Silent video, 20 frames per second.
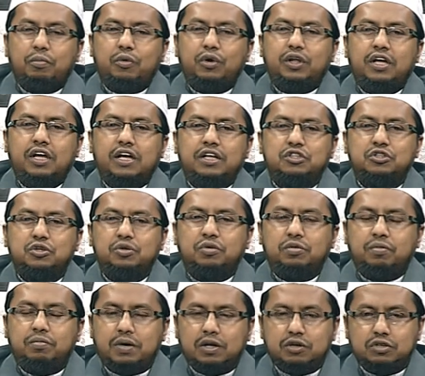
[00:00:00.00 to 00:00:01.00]
পরীক্ষার জন্য
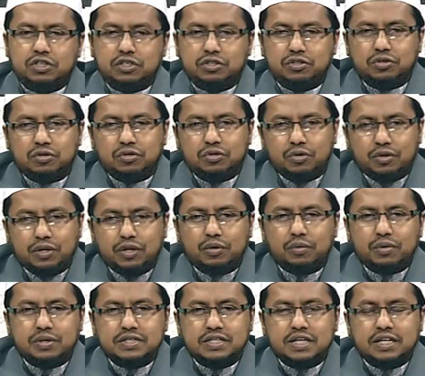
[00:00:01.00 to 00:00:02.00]
মানুষের জন্য তৈরি
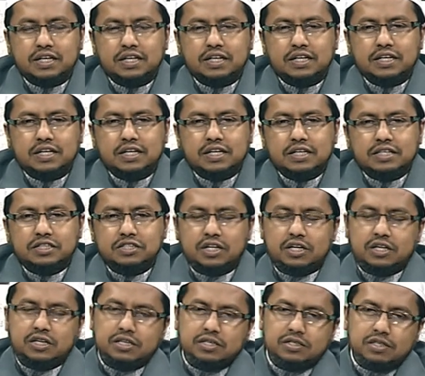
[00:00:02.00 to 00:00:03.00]
করেছেন যারা
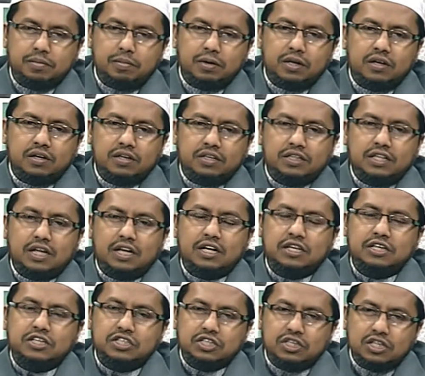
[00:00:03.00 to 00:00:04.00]
ডিজেবল তারা
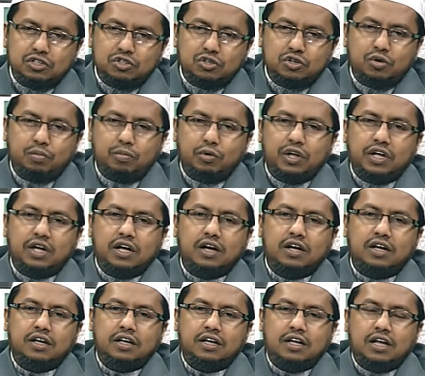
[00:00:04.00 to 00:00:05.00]
নিজেদের জন্য পরীক্ষা
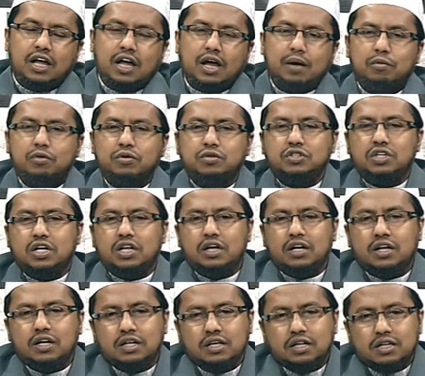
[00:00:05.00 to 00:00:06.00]
এবং যারা
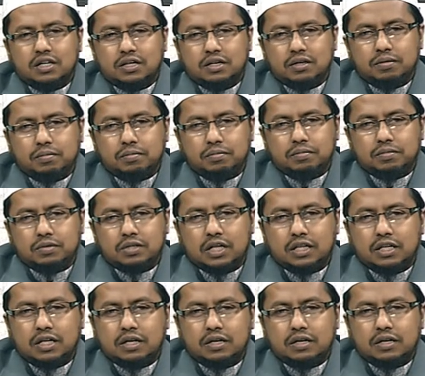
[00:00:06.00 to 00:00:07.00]

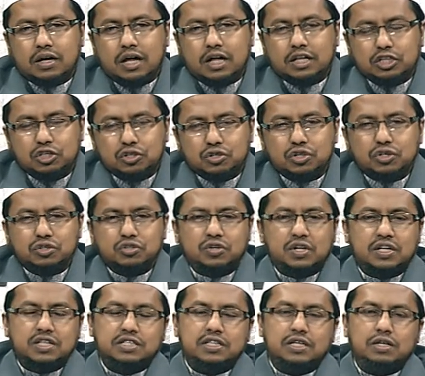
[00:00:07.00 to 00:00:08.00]
তাদের আত্মীয় স্বজন
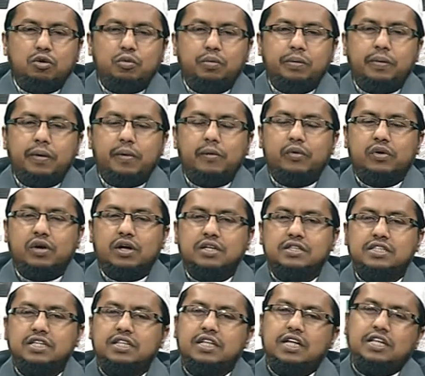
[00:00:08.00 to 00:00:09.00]
আছে অভিভাবকরা
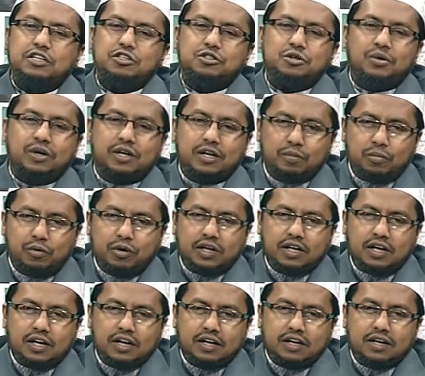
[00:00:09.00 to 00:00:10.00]
আছে তাদের জন্য একটা
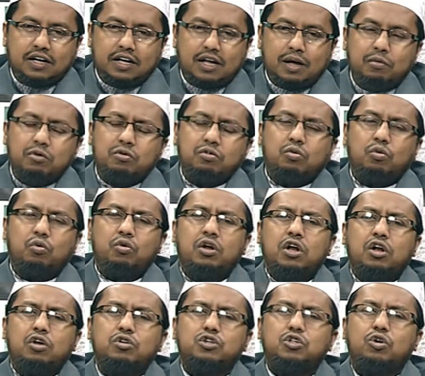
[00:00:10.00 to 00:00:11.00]
পরীক্ষা এবং
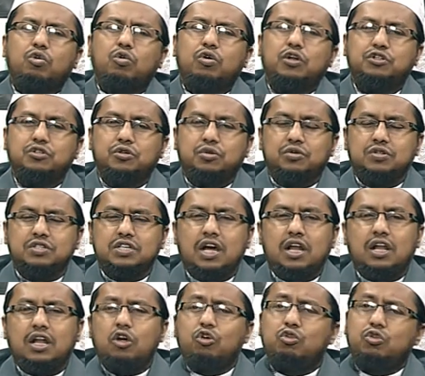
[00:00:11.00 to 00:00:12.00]
অন্যান্য সকলের জন্য যে
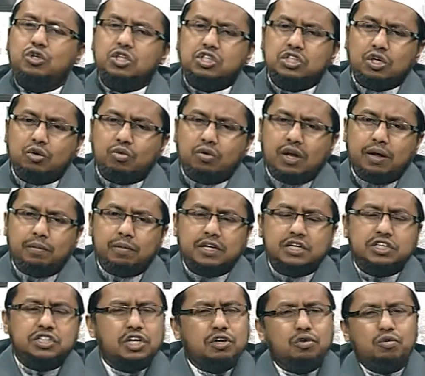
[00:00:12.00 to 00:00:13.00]
আল্লাহ তো ইচ্ছা করলে আমাকে
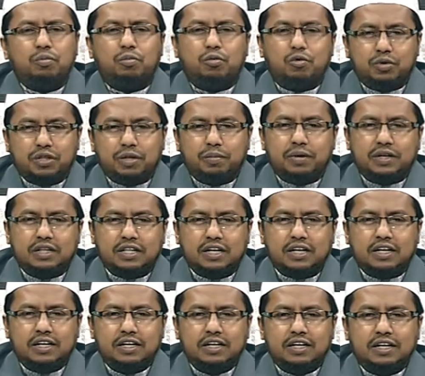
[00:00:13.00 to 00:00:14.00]
সেরকম করতে পারতেন
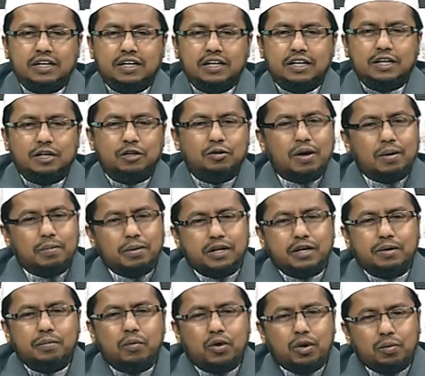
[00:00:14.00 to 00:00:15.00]
কিন্তু আমাকে
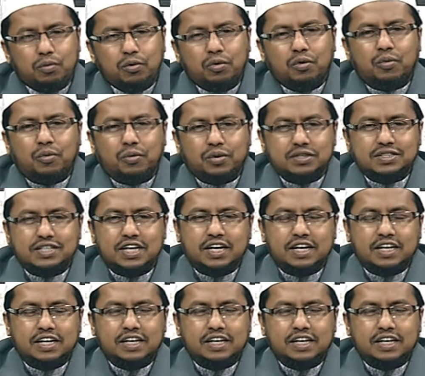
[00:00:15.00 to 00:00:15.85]
পরিপূর্ণ করেছেন